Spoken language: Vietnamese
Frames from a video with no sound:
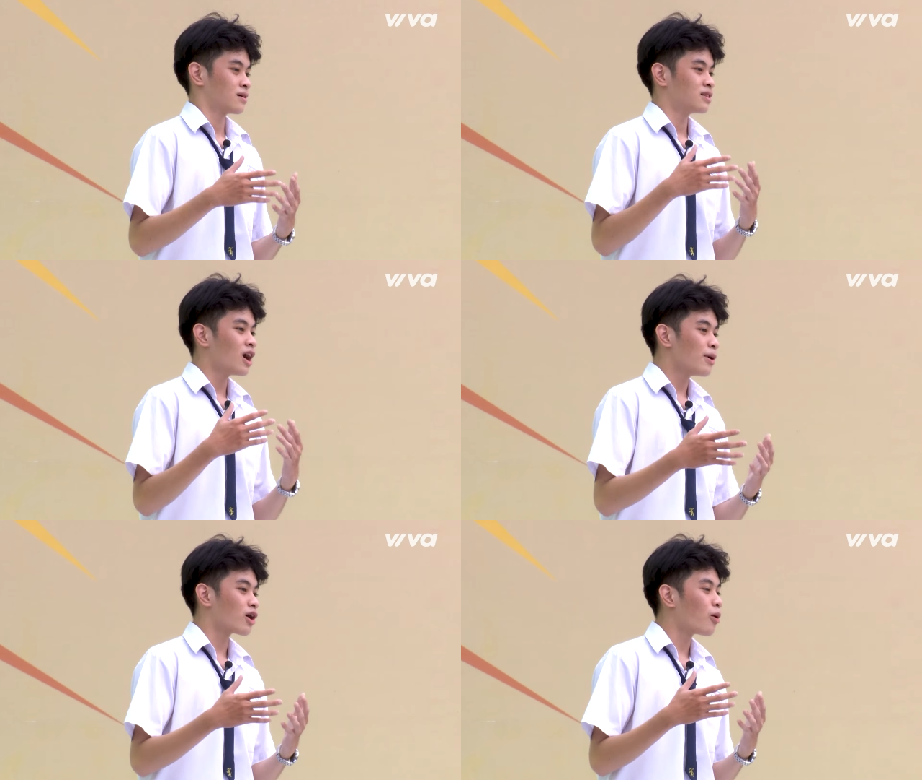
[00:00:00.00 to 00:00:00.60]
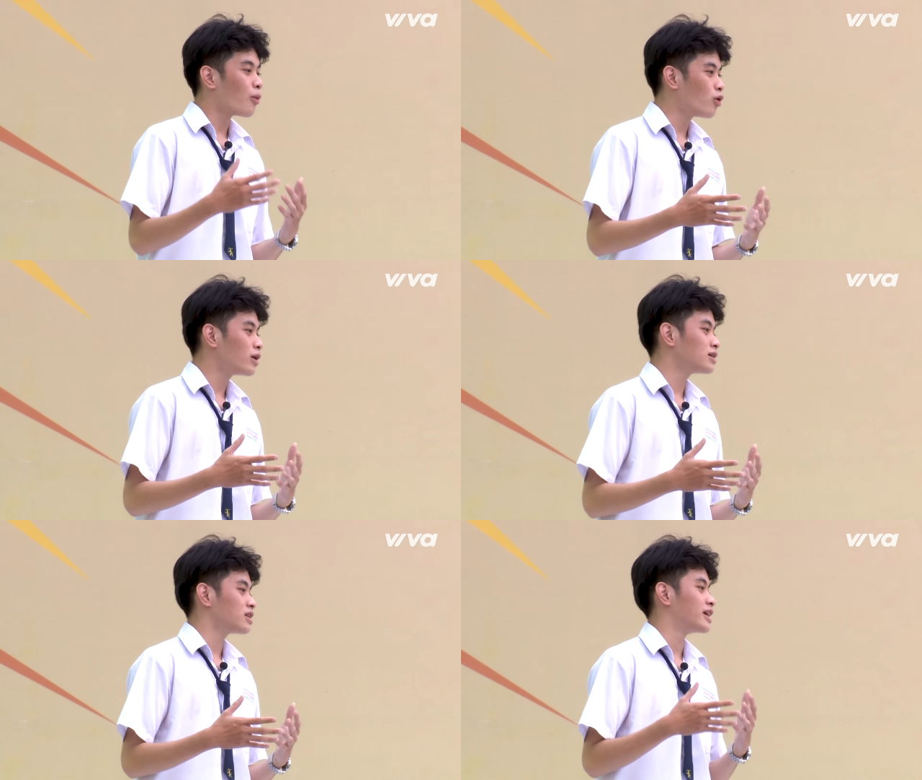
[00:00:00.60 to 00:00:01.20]
nếu mà con muốn
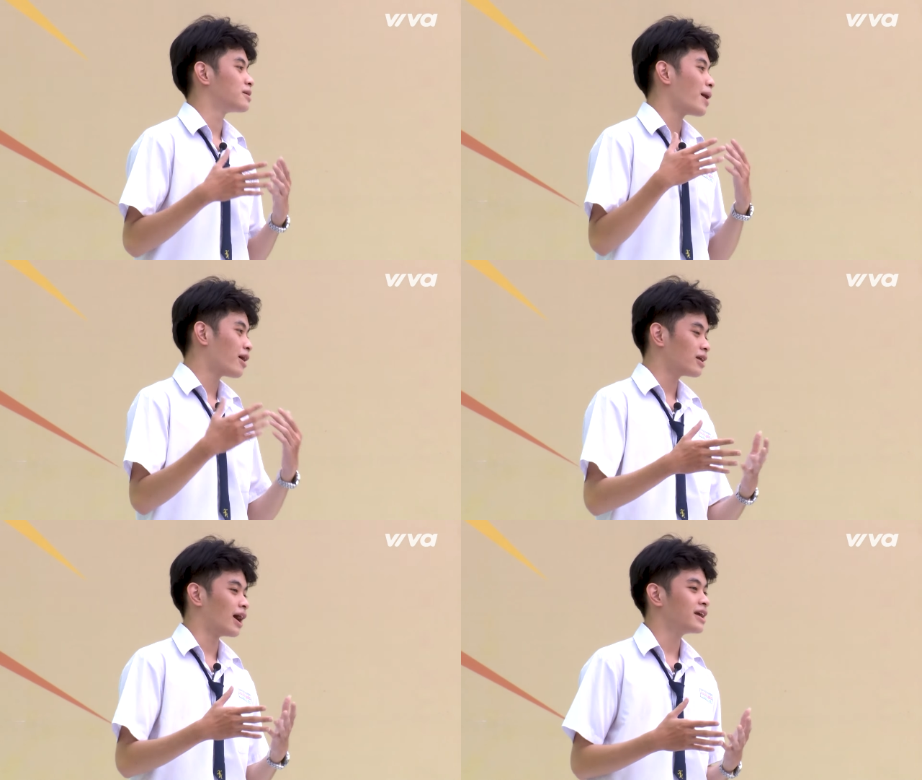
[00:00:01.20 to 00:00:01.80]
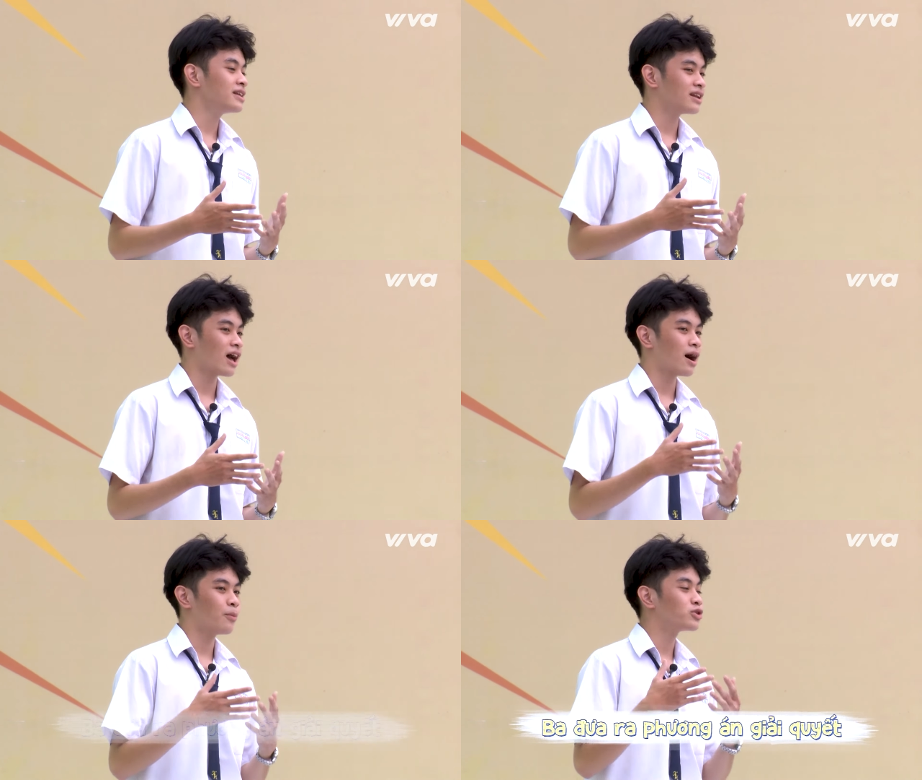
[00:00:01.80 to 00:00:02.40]
á, thì ba có thể
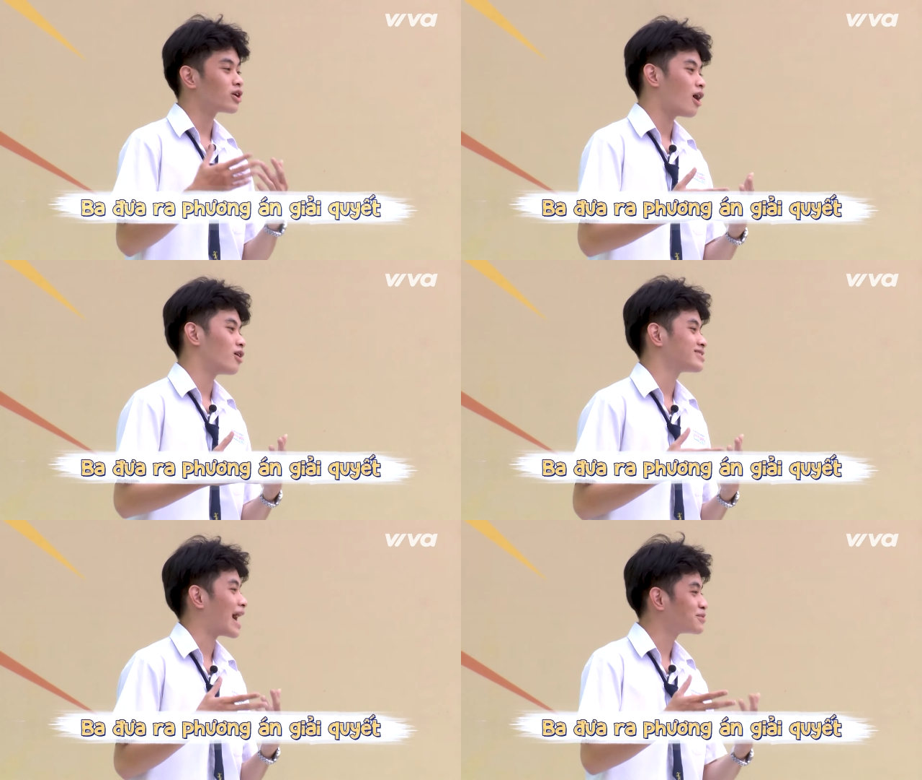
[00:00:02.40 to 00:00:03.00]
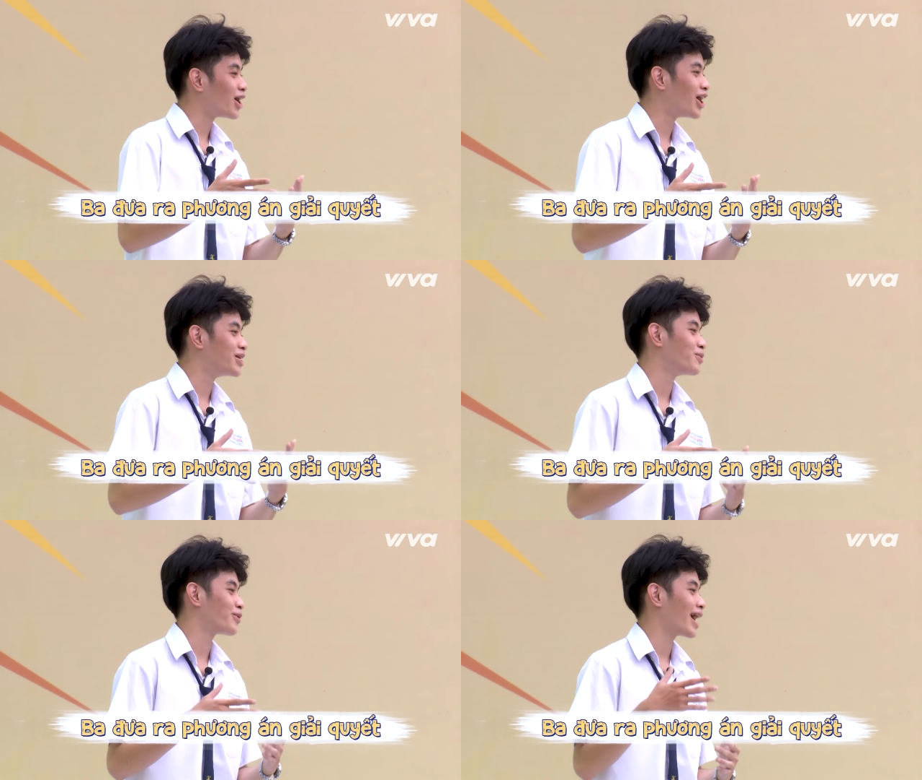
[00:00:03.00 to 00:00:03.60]
à, mua cho con tạm thời
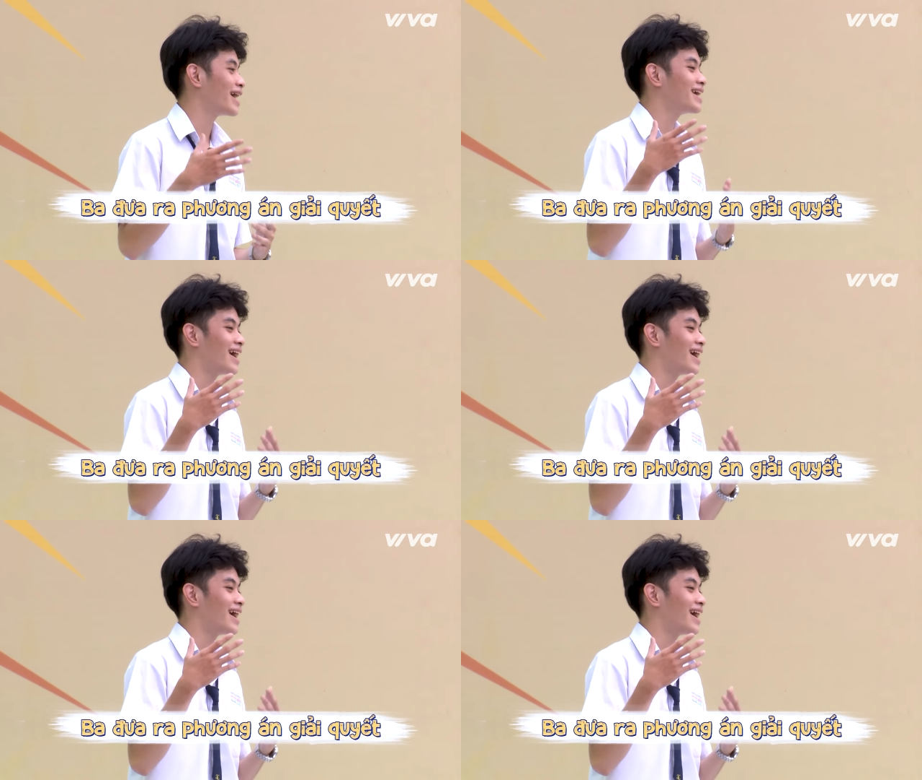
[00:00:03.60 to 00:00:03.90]
một cây